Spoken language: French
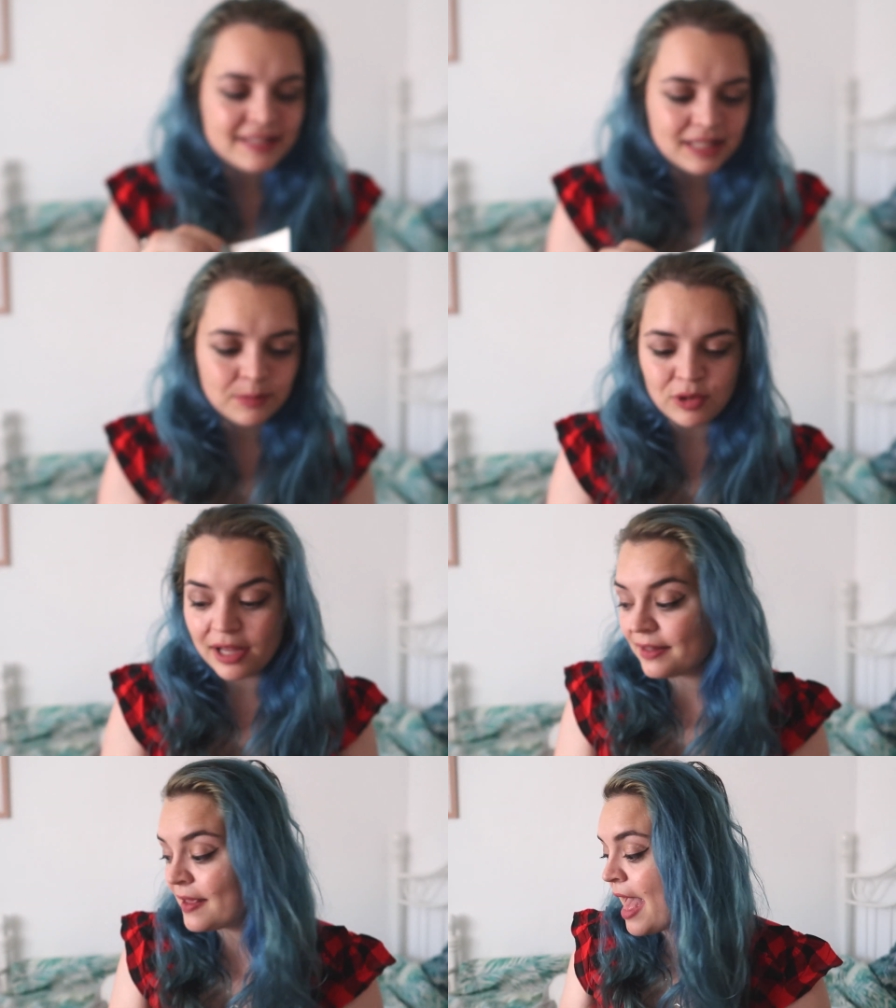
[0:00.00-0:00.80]
à cette
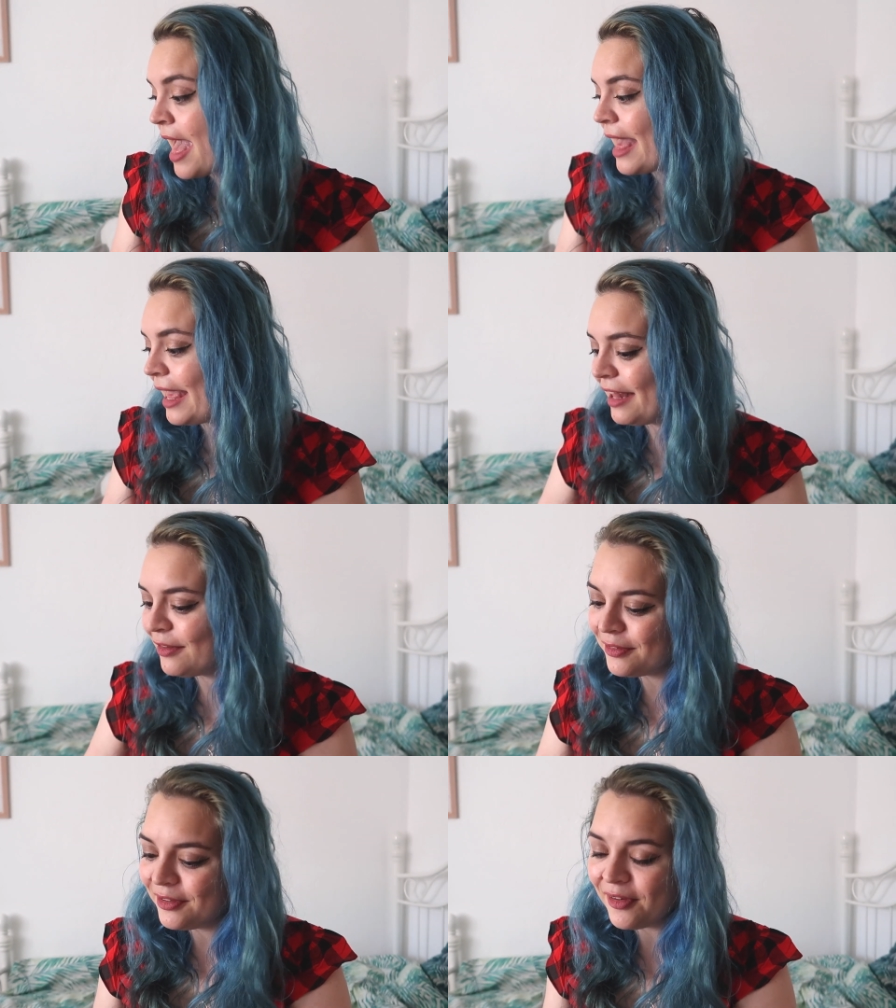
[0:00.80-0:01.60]
boîte et
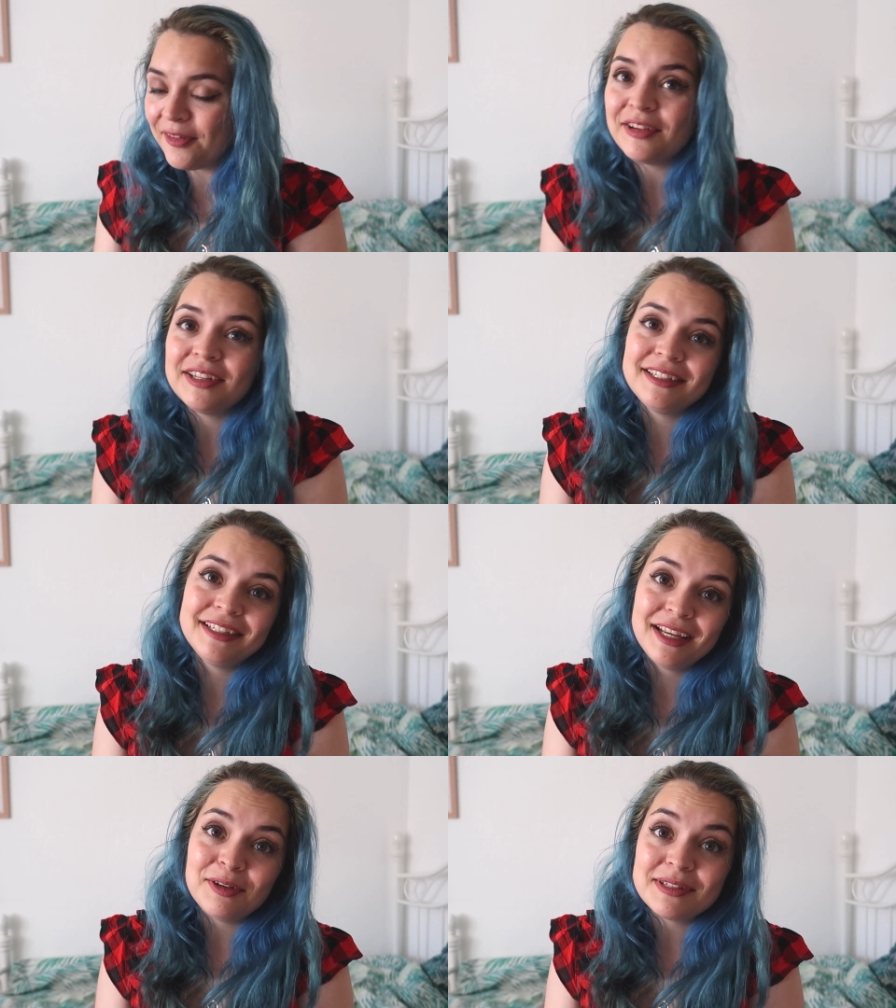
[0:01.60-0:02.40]
dedans
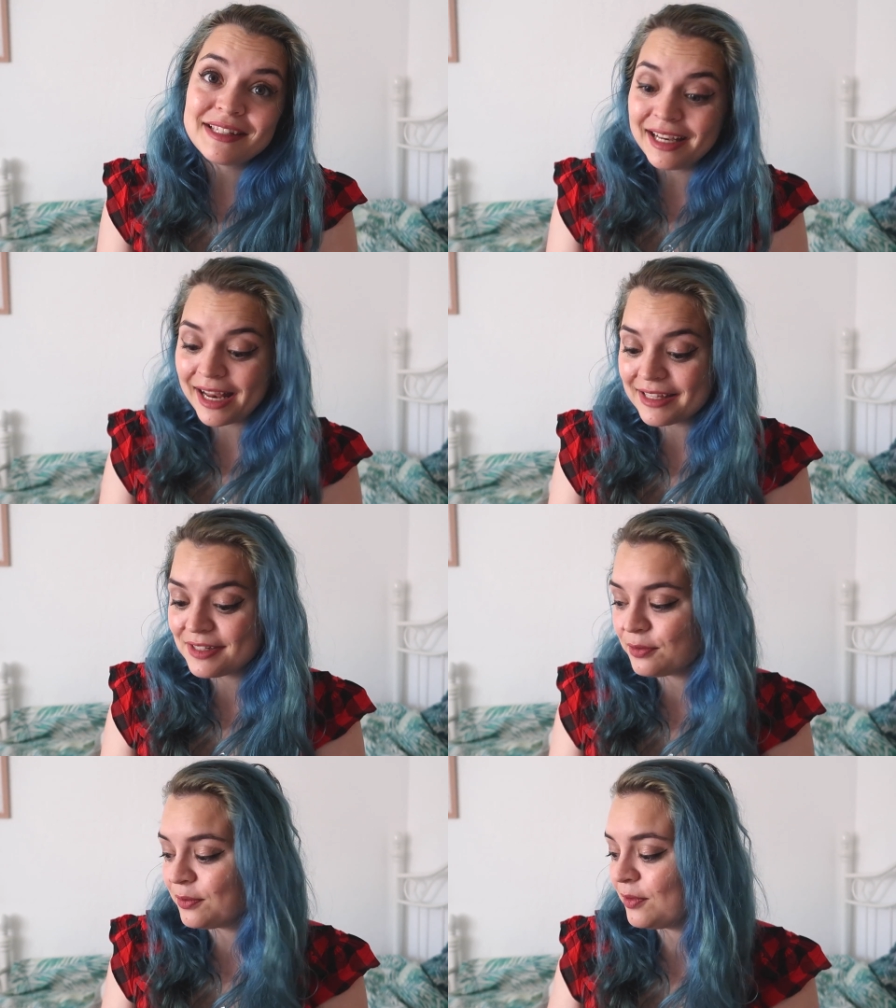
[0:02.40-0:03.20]
j'ai une
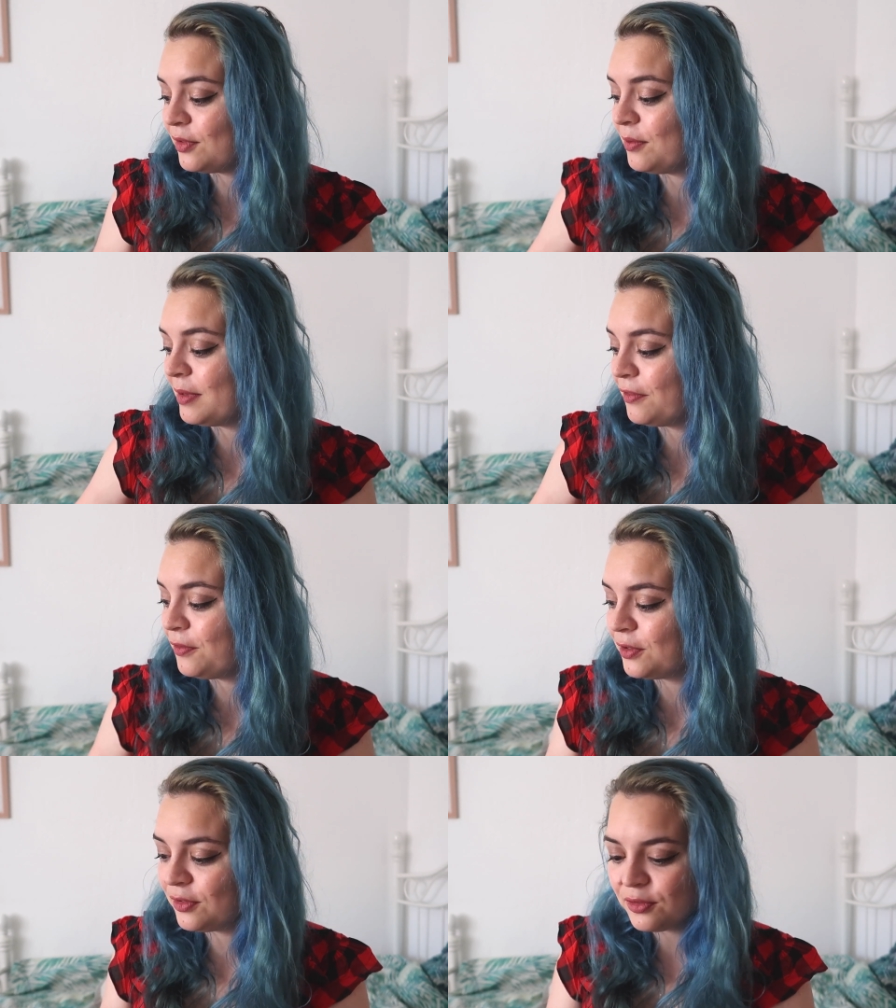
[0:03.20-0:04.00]
sélection de mes
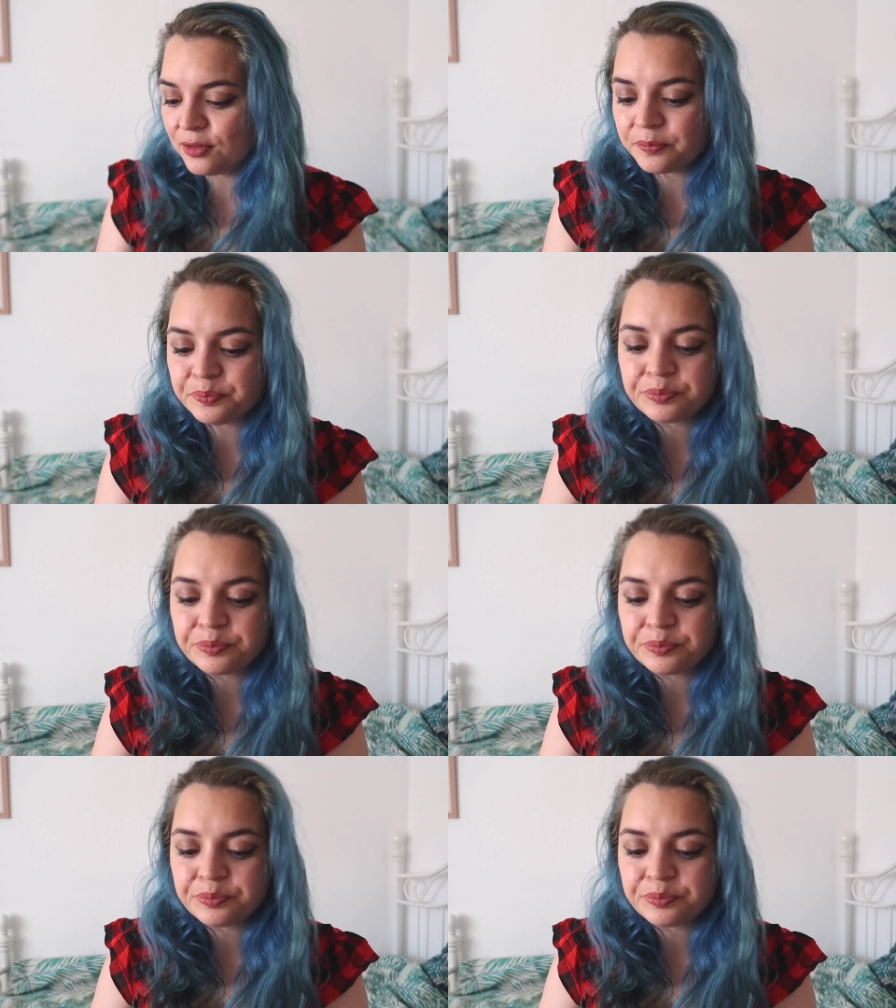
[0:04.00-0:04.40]
photos